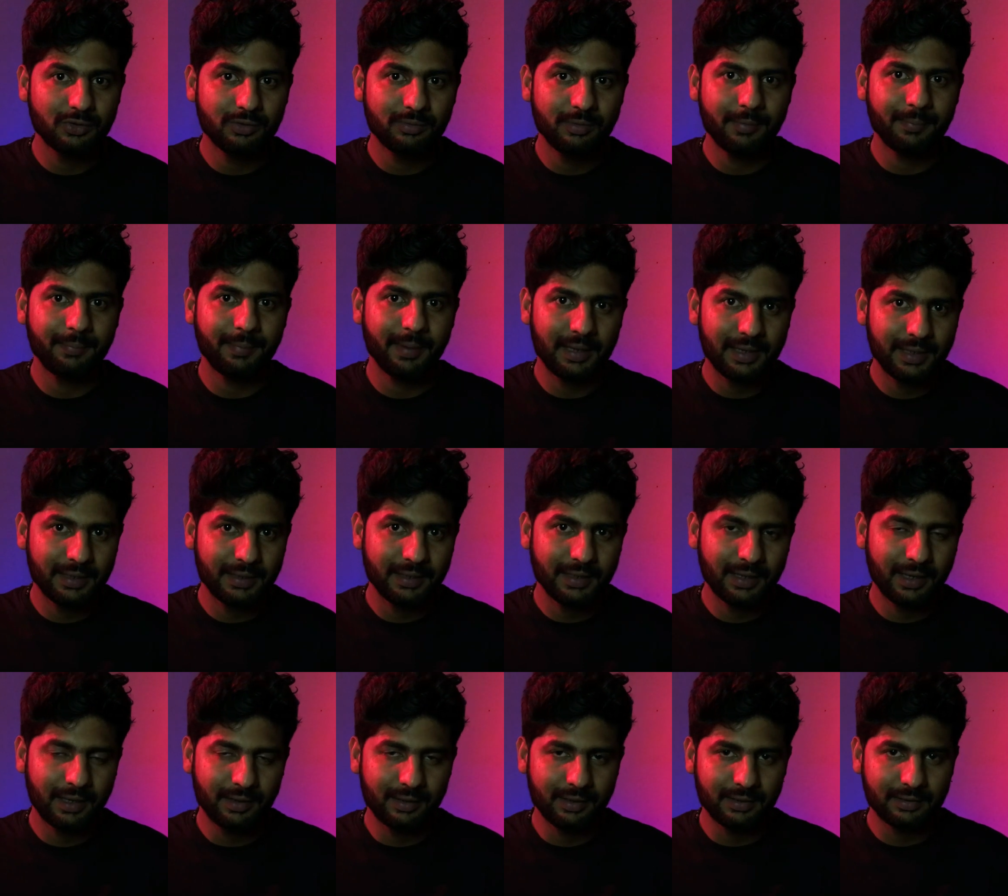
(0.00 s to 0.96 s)
को मैं पहले
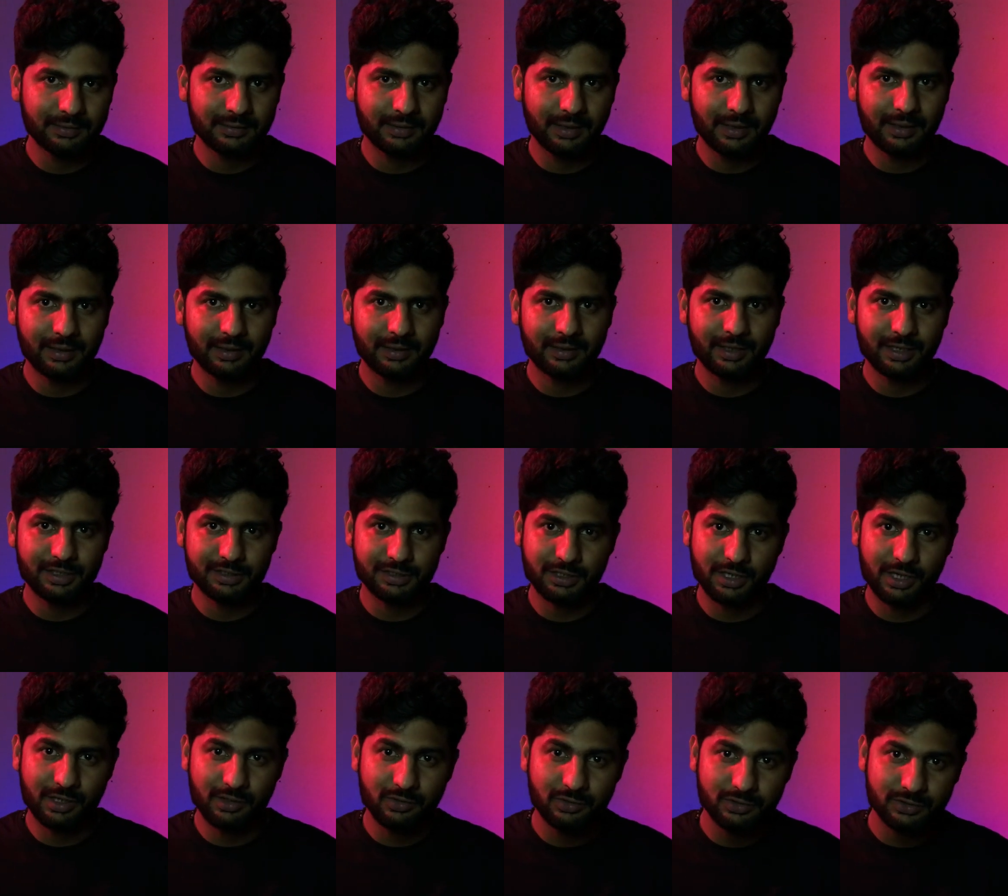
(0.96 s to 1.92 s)
ख्याल रखता
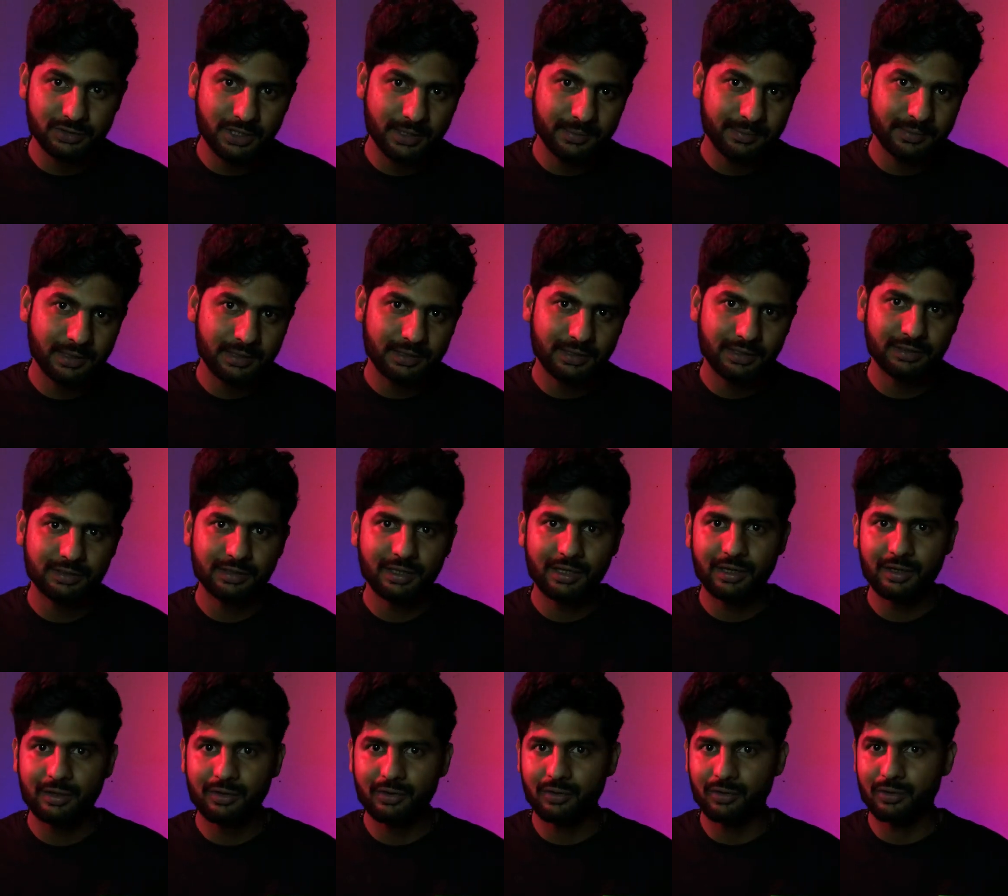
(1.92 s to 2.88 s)
कशान को स्किप कर देता
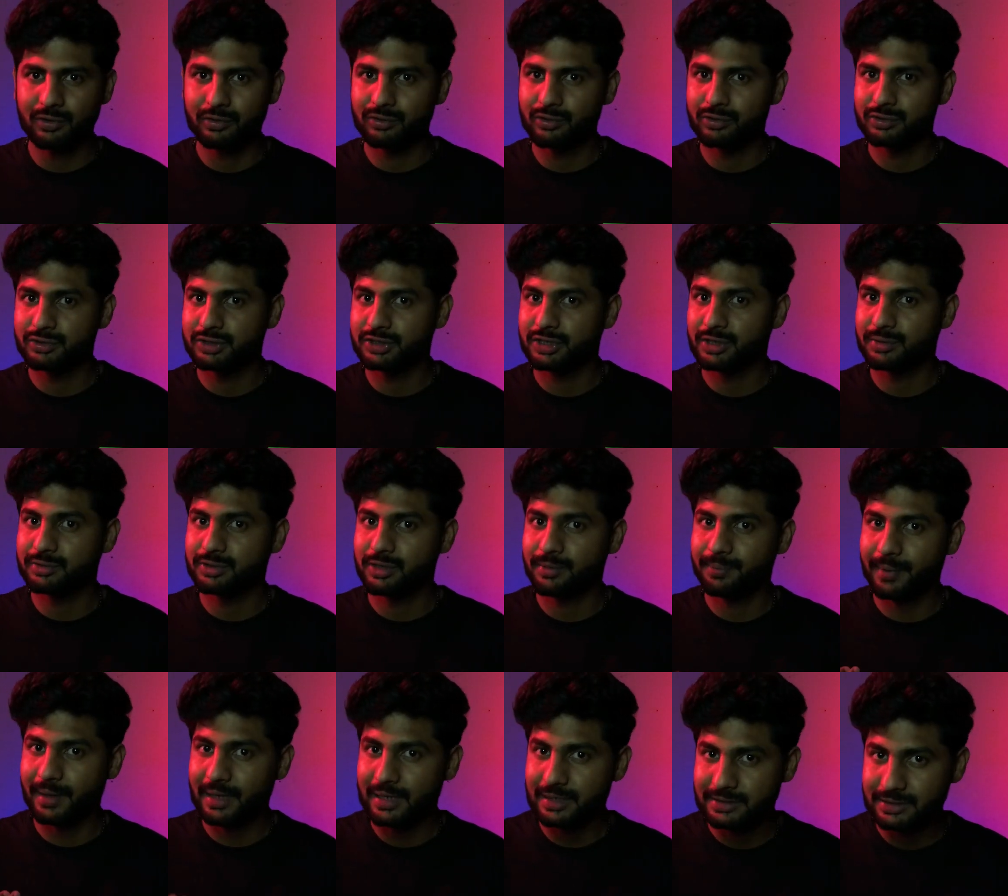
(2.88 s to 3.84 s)
और दो चीज़ें मुझे
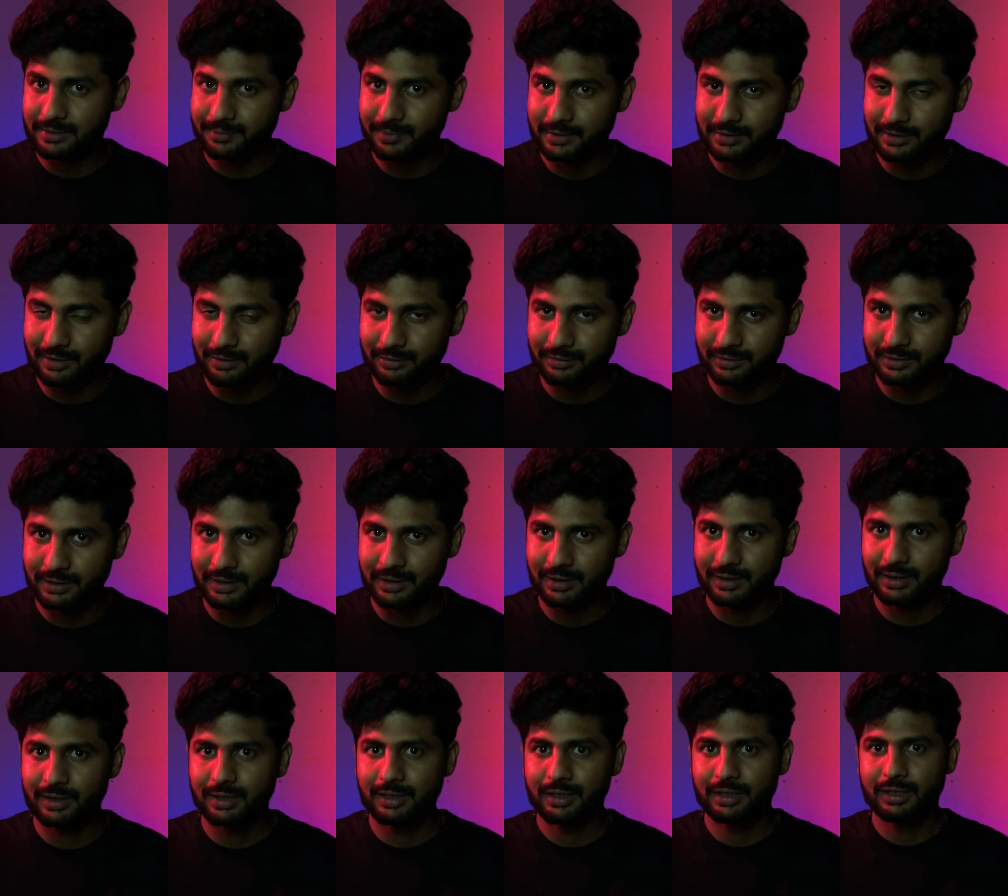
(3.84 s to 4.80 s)
पहले से पता होती
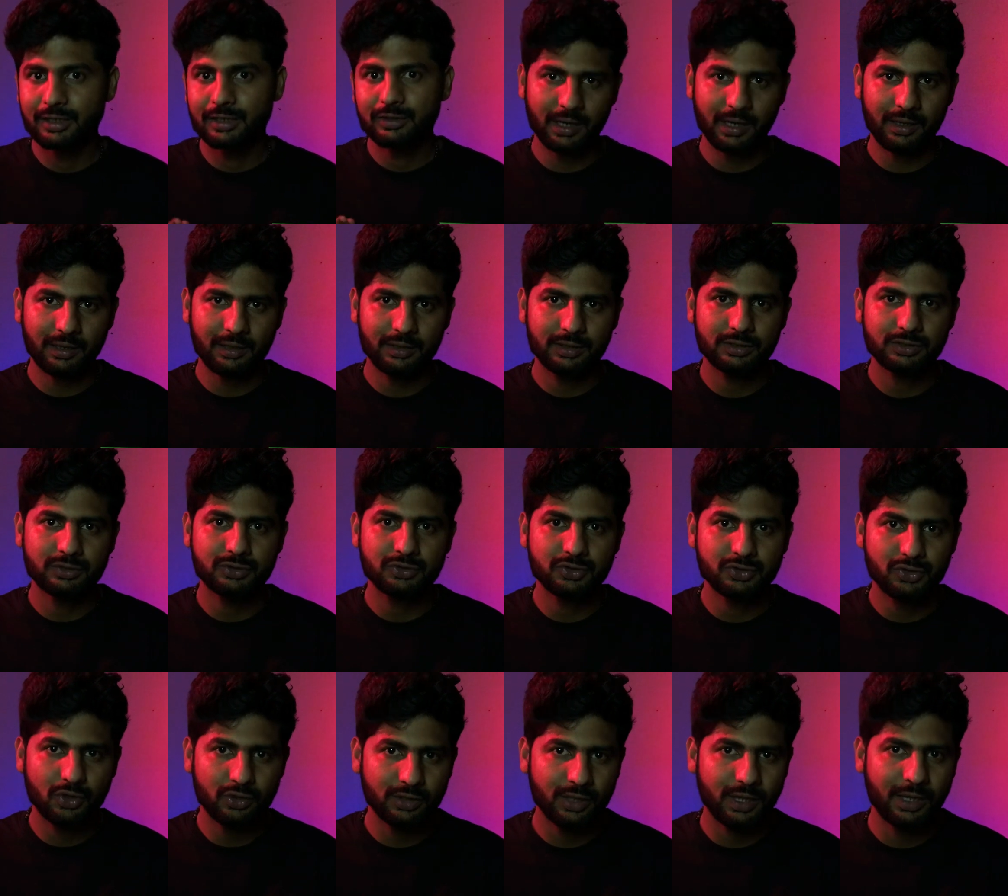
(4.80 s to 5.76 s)
तो
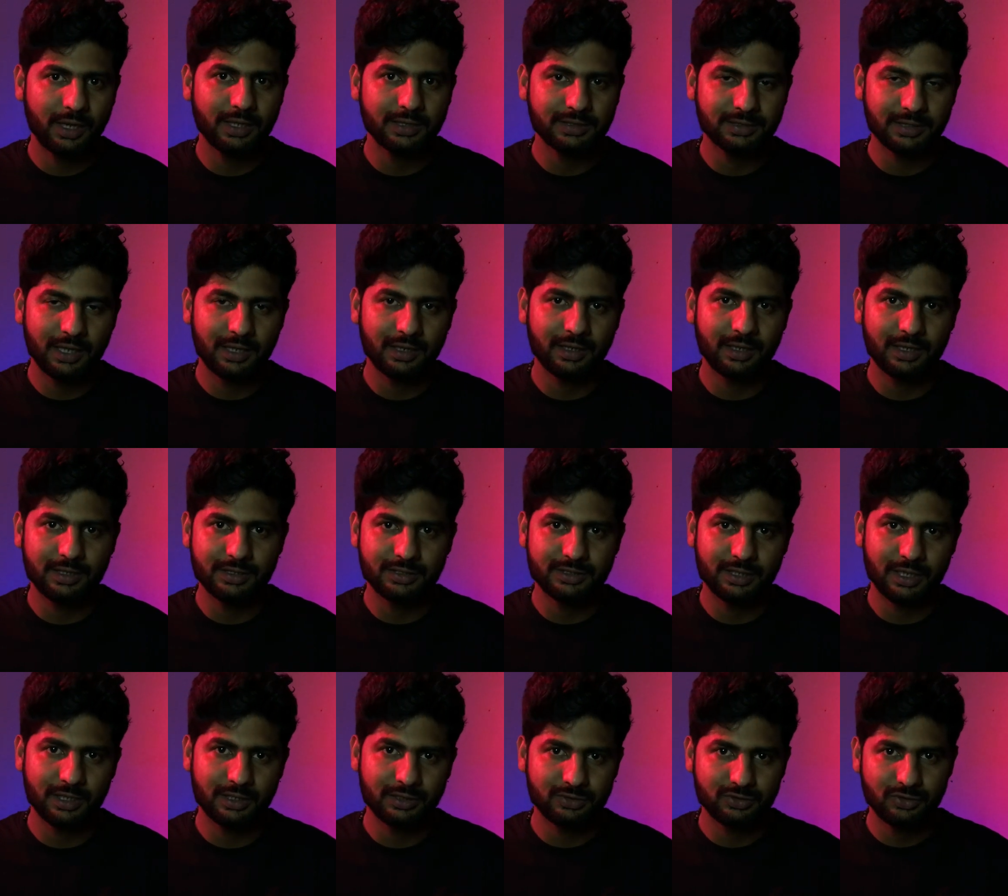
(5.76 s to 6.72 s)
चौदह हज़ार
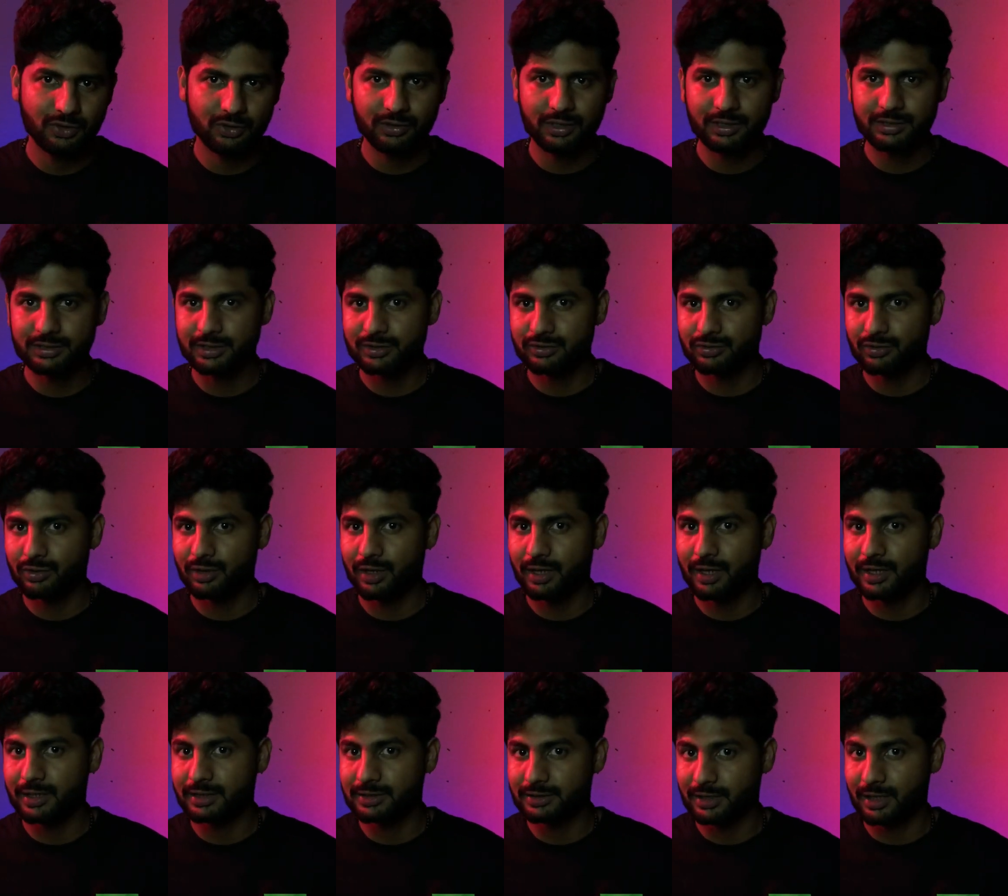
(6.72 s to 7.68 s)
खर्चा चौदह से
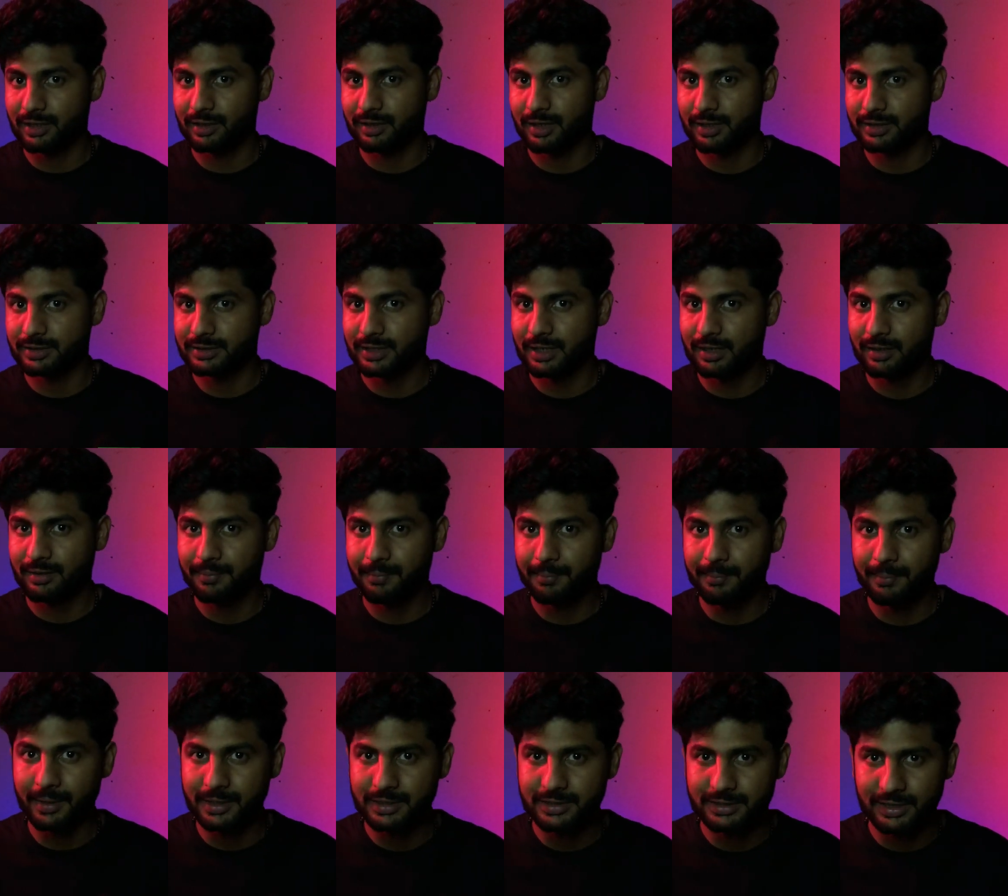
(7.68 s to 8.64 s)
सोलह हज़ार खर्चा
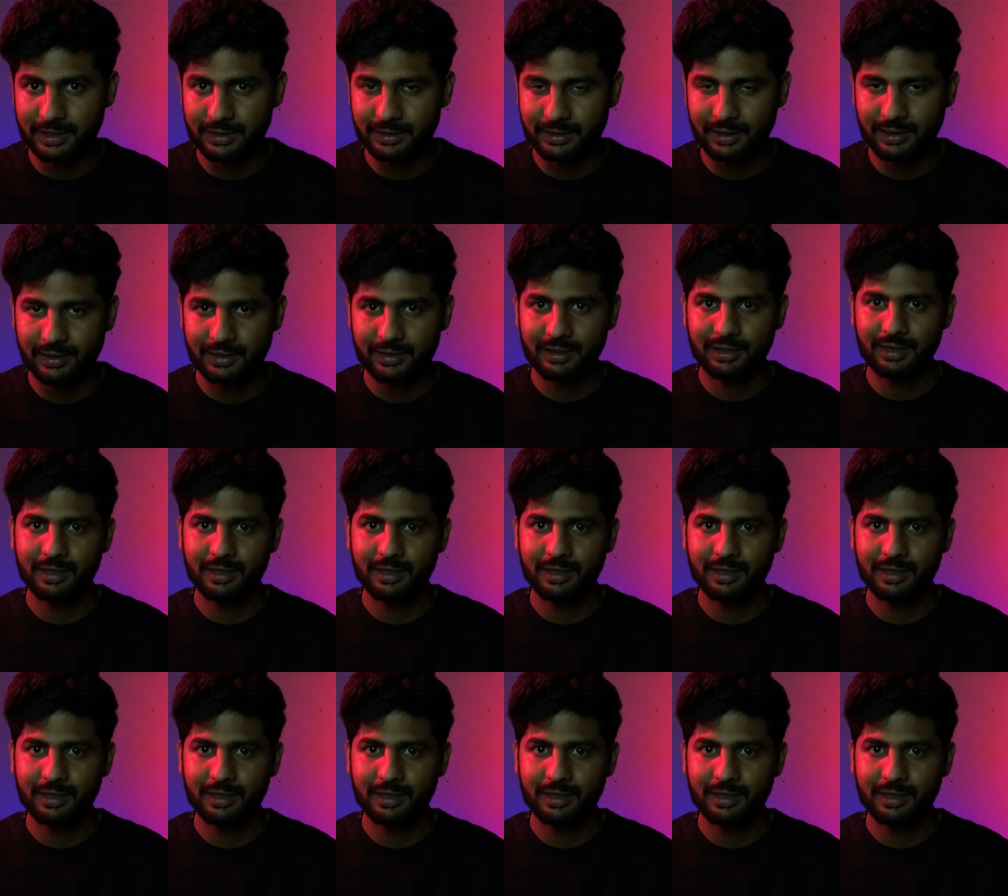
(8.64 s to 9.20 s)
बच जाता